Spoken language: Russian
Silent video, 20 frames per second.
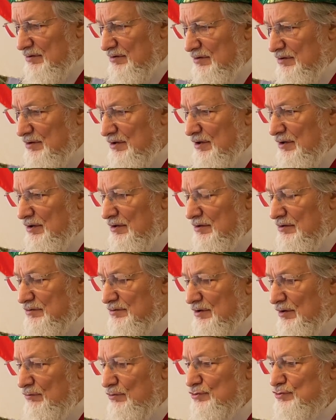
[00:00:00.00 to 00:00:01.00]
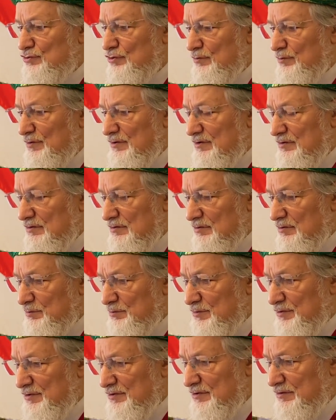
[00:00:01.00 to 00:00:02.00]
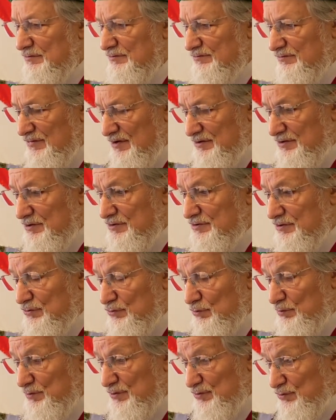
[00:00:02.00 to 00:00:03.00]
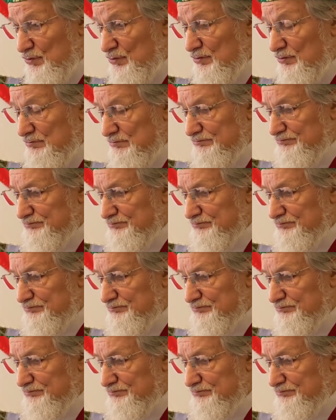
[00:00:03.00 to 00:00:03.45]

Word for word: для того, чтобы предотвратить эту беду